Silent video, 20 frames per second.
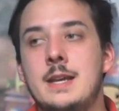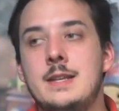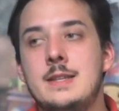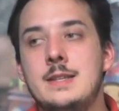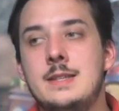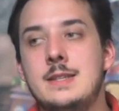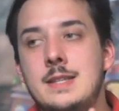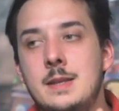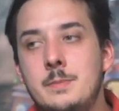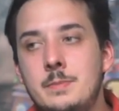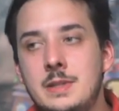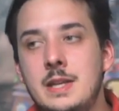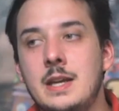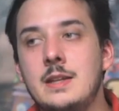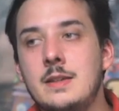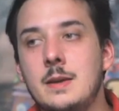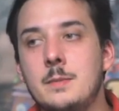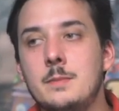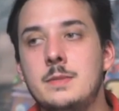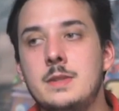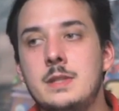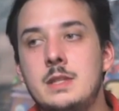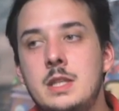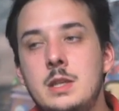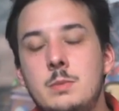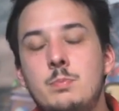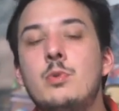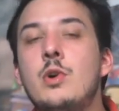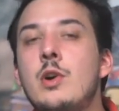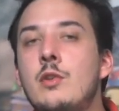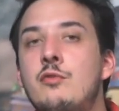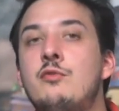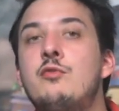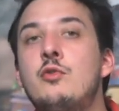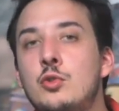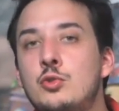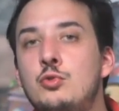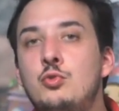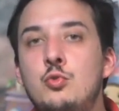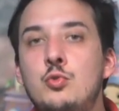c'est peut-être un petit peu un
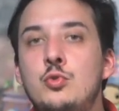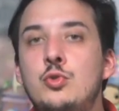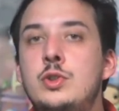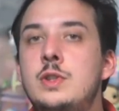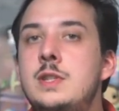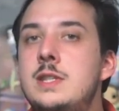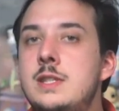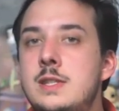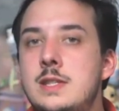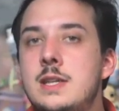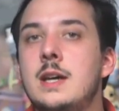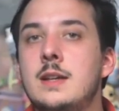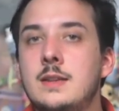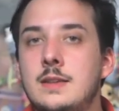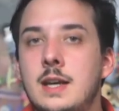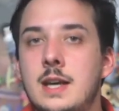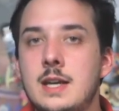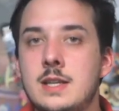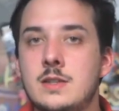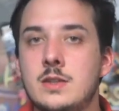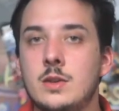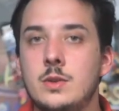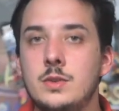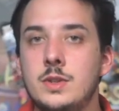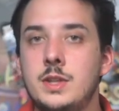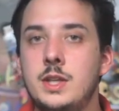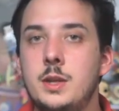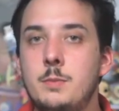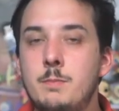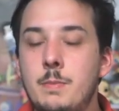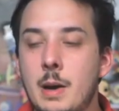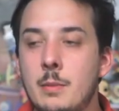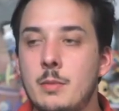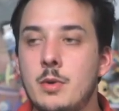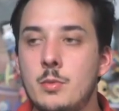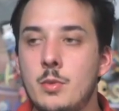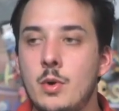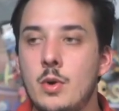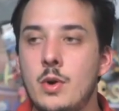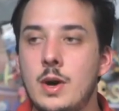fourre-tout d'idées intéressantes qui par
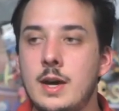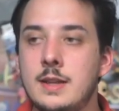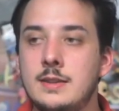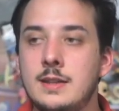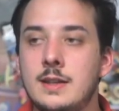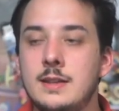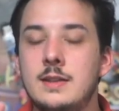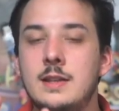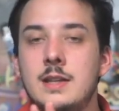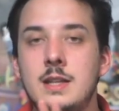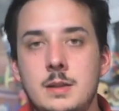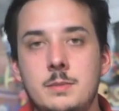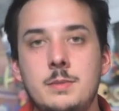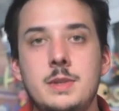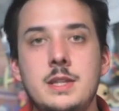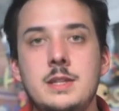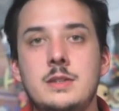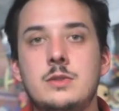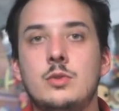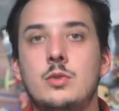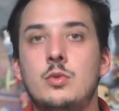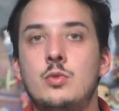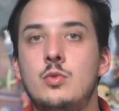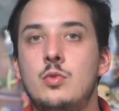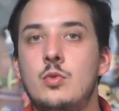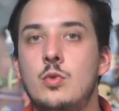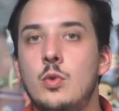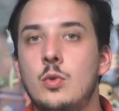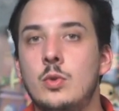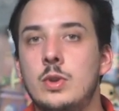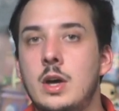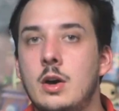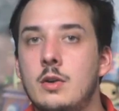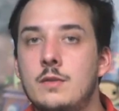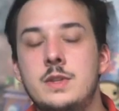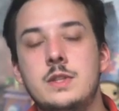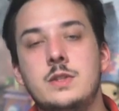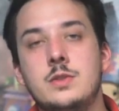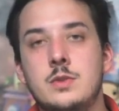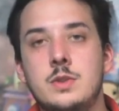moment atteint des limites où on a
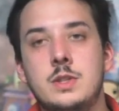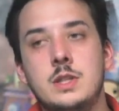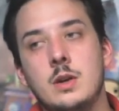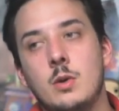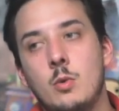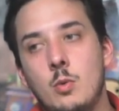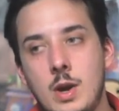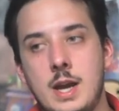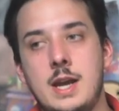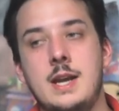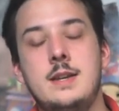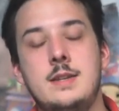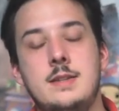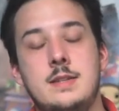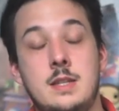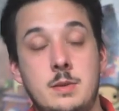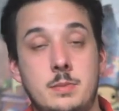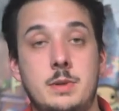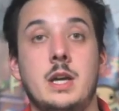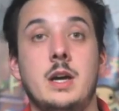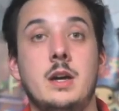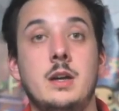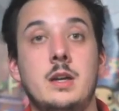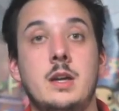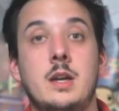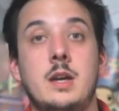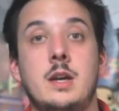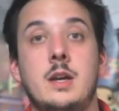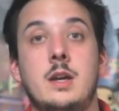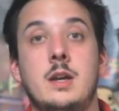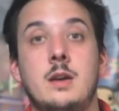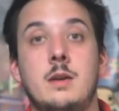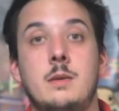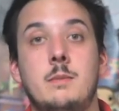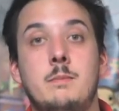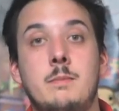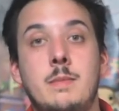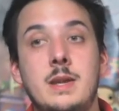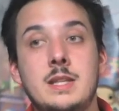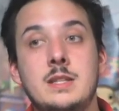envie de se dire ouais, c'est bien,
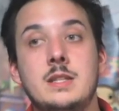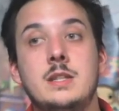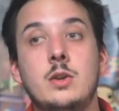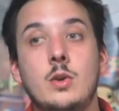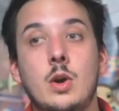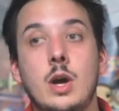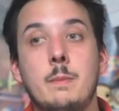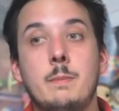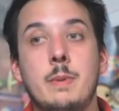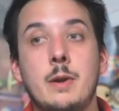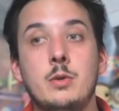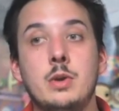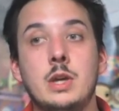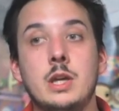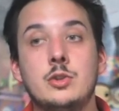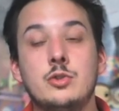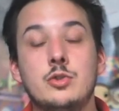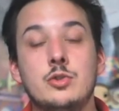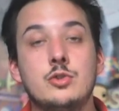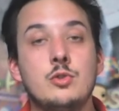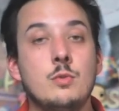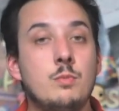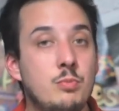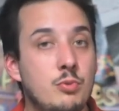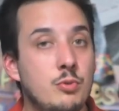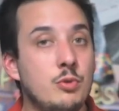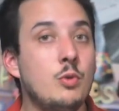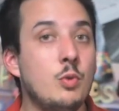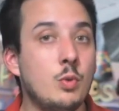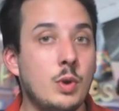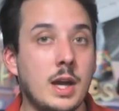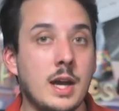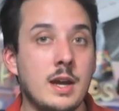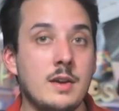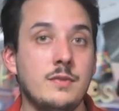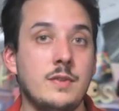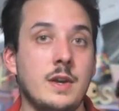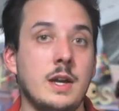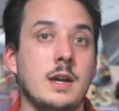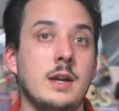mais est ce qu'il n'y aurait pas eu quelque chose de plus concret
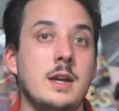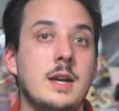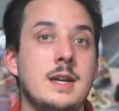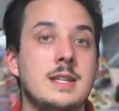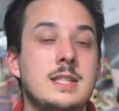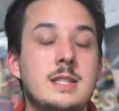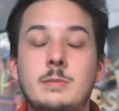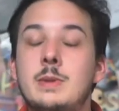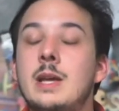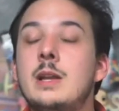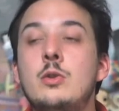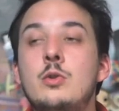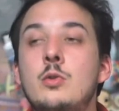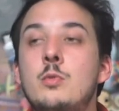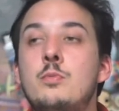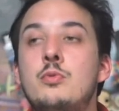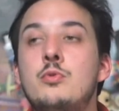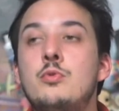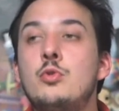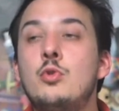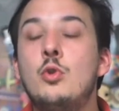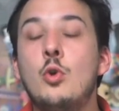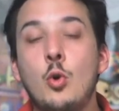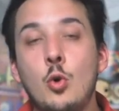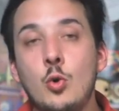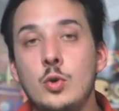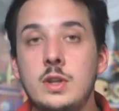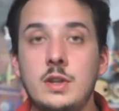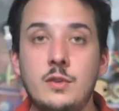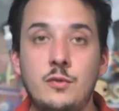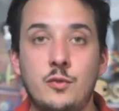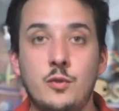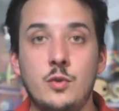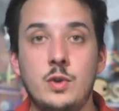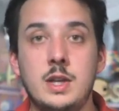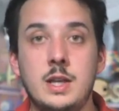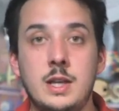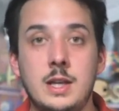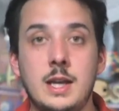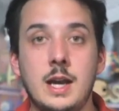à faire. C'est peut-être le plus gros défaut
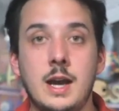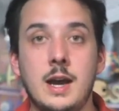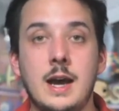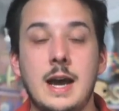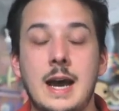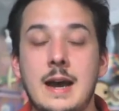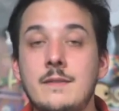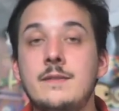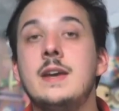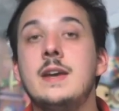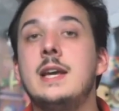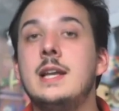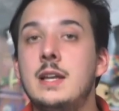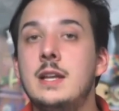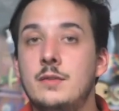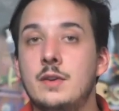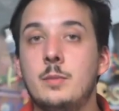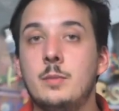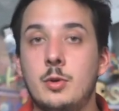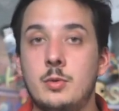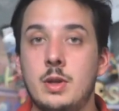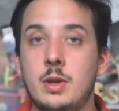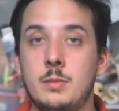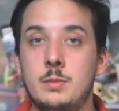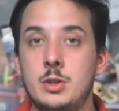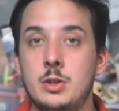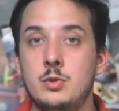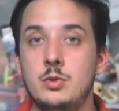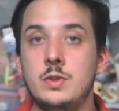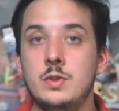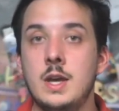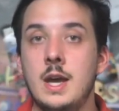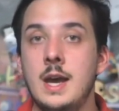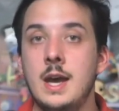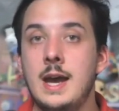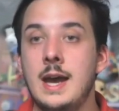qu'il y a avec les 20 premières minutes